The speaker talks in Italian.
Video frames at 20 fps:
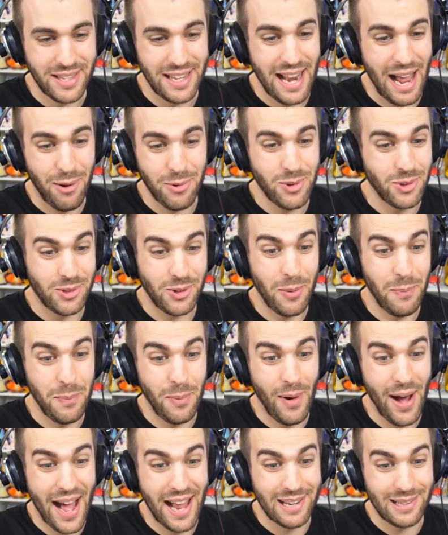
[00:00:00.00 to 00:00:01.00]
l'audio
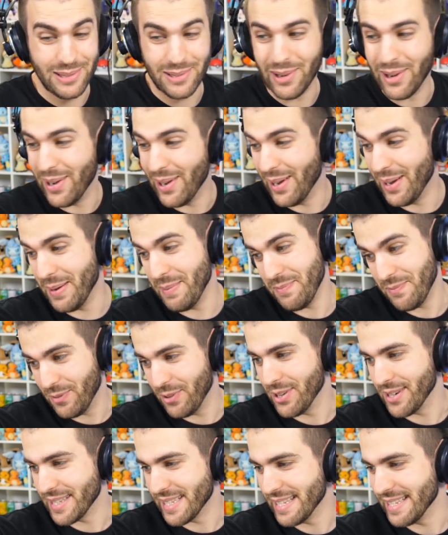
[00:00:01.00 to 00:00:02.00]
troppo alto?
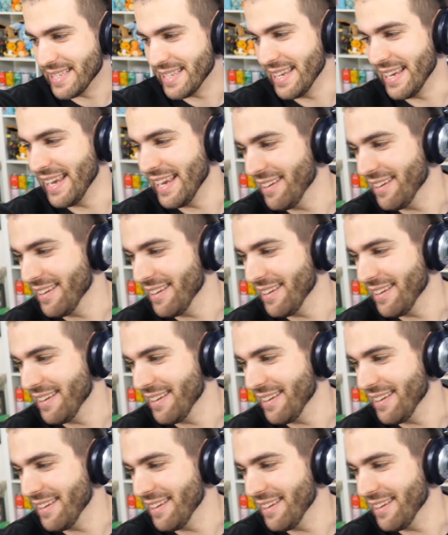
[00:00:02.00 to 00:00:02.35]
Forse sì.